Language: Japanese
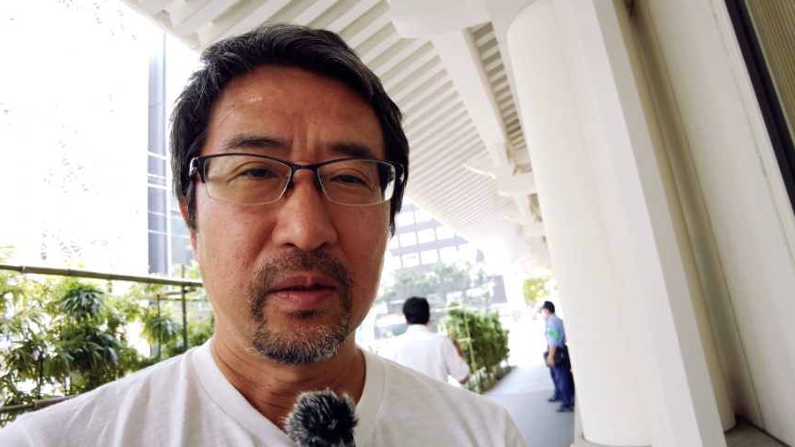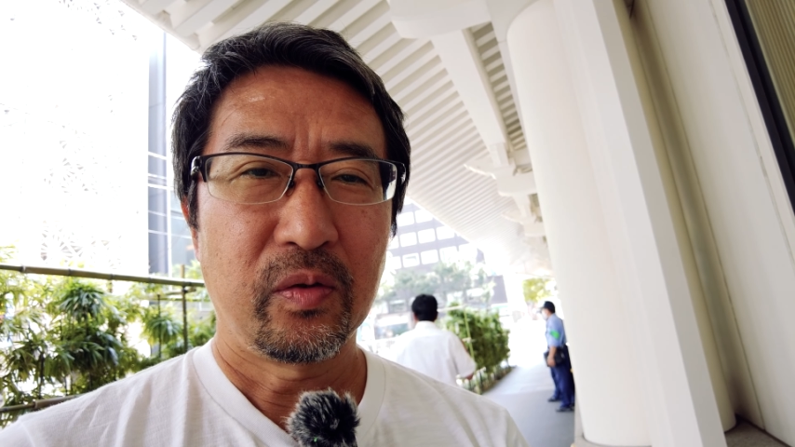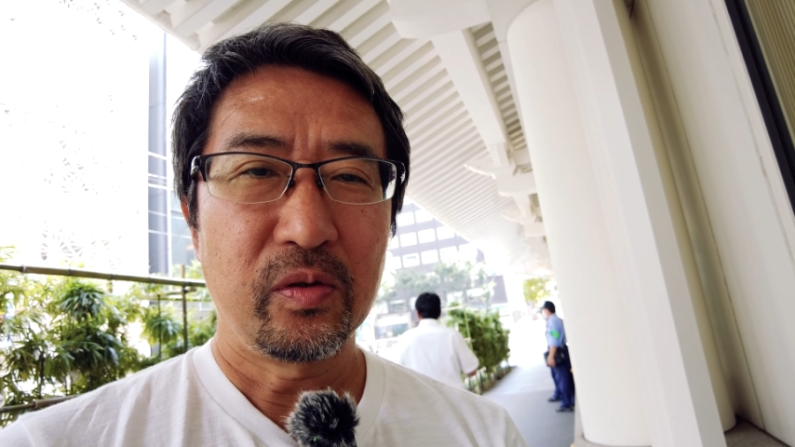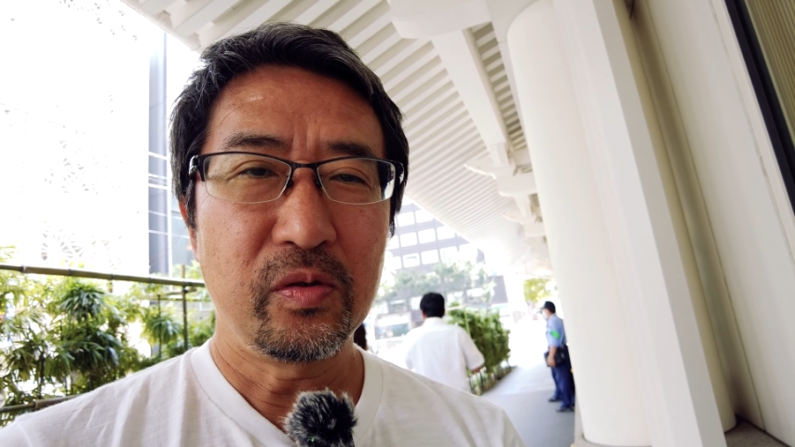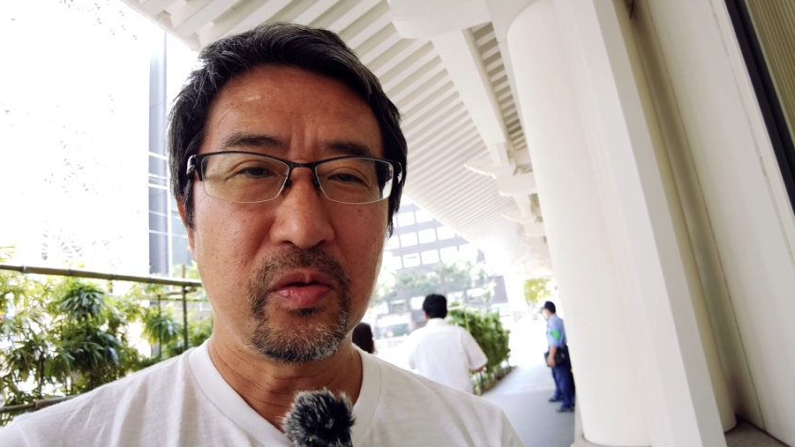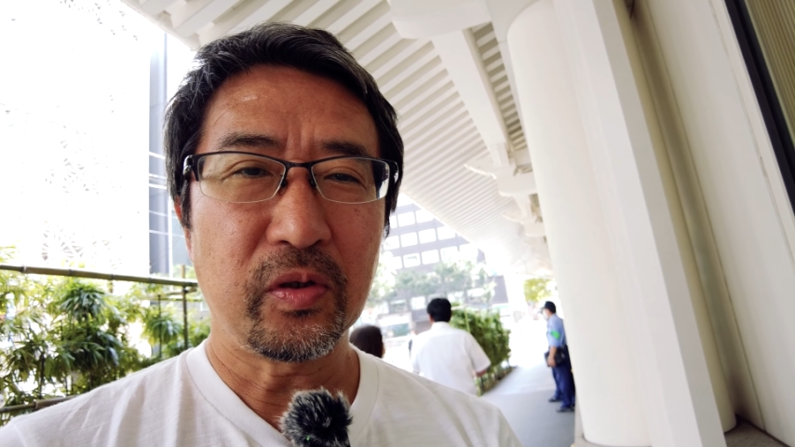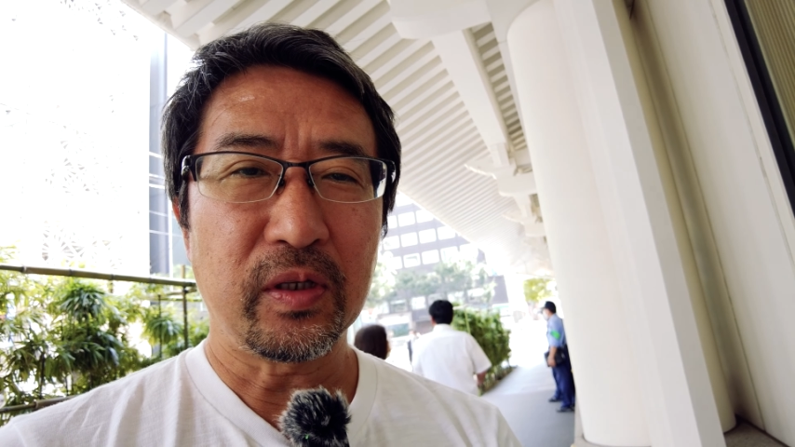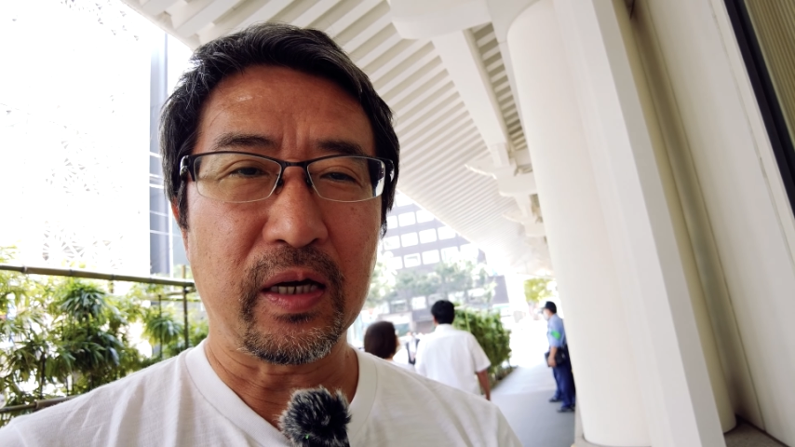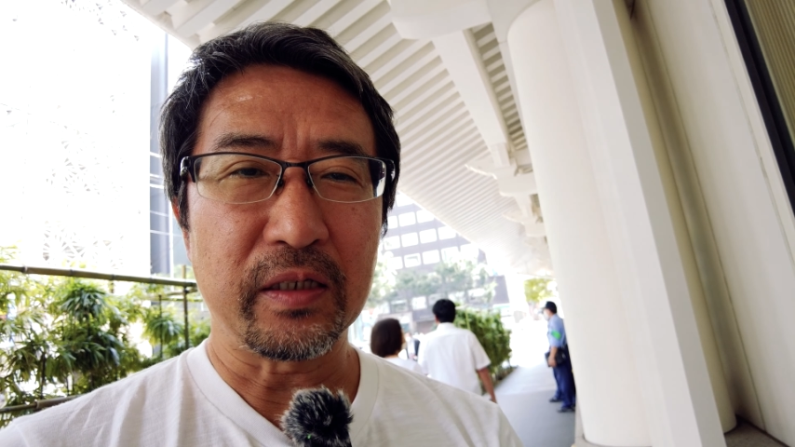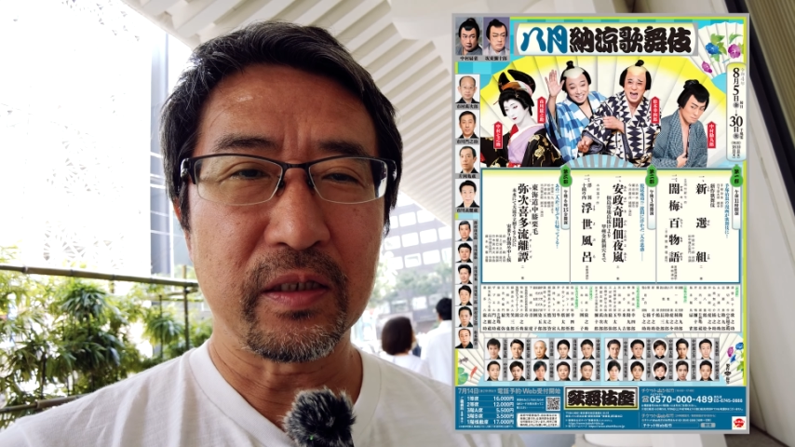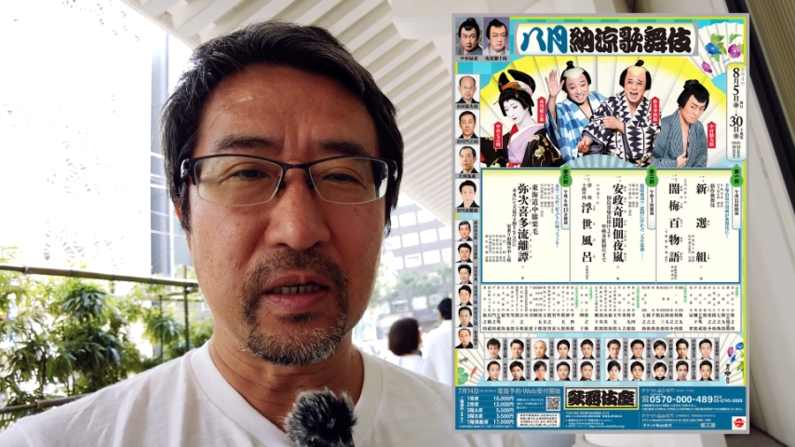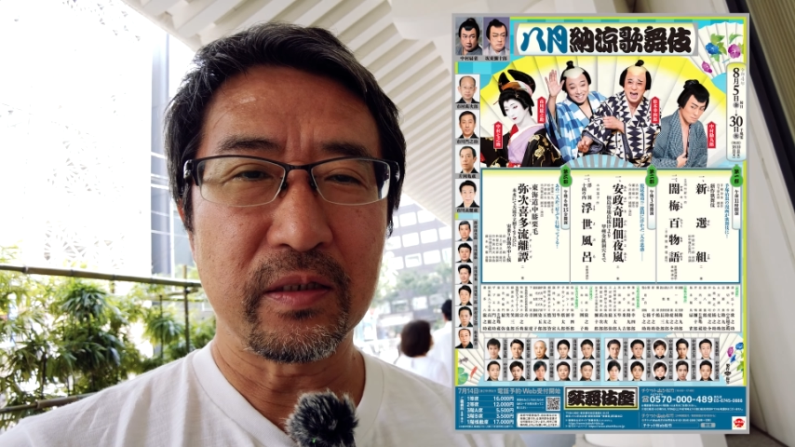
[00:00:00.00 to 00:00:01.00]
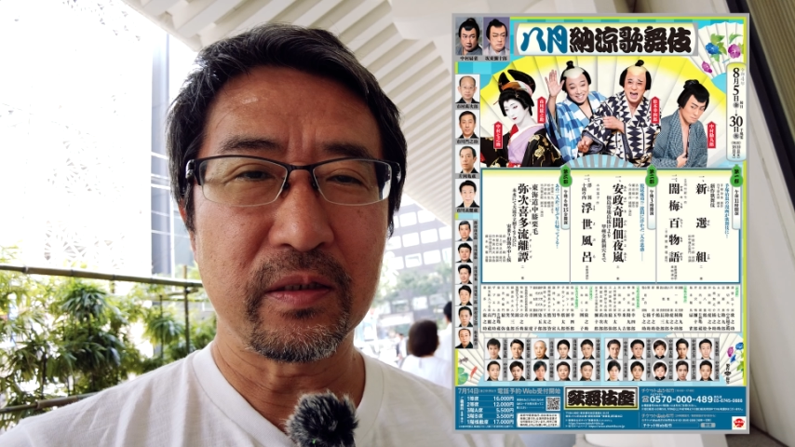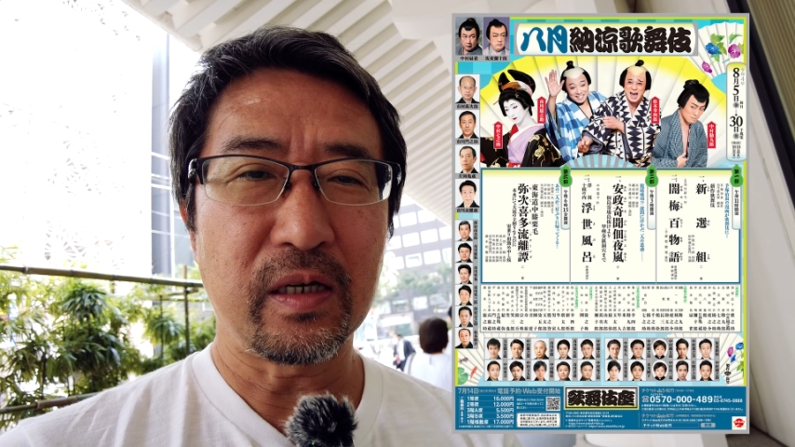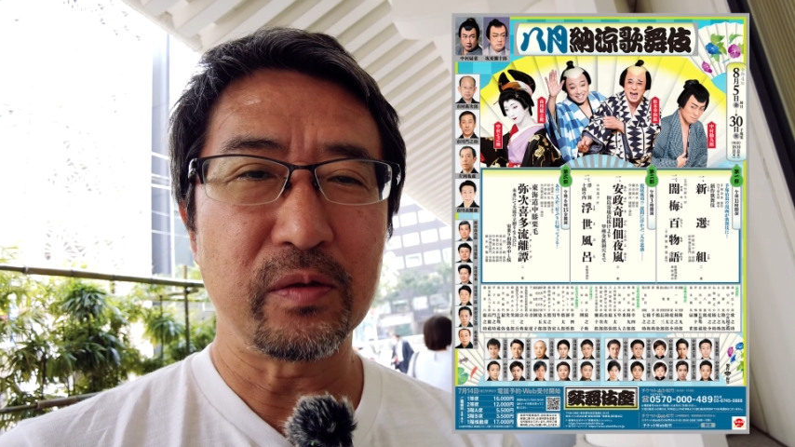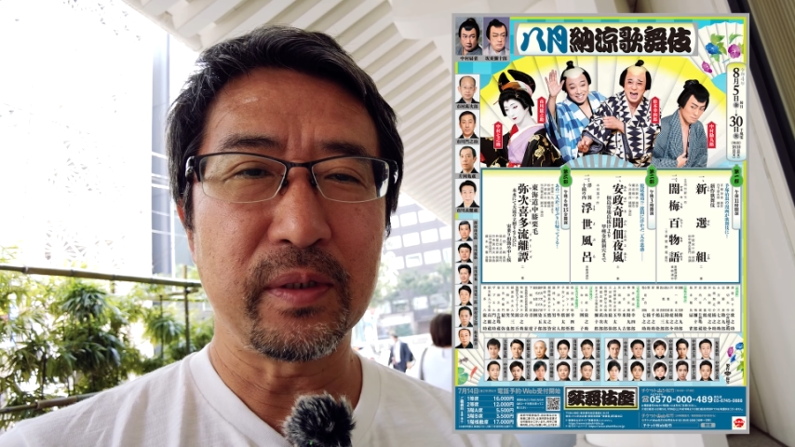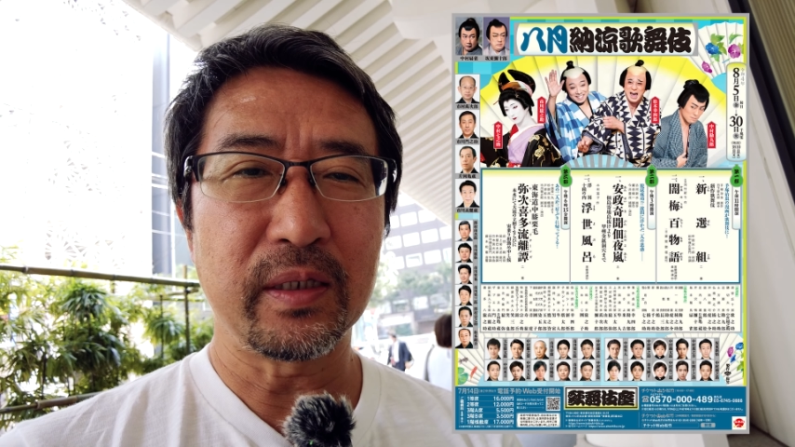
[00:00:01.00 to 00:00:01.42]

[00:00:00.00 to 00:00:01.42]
ということで8月歌舞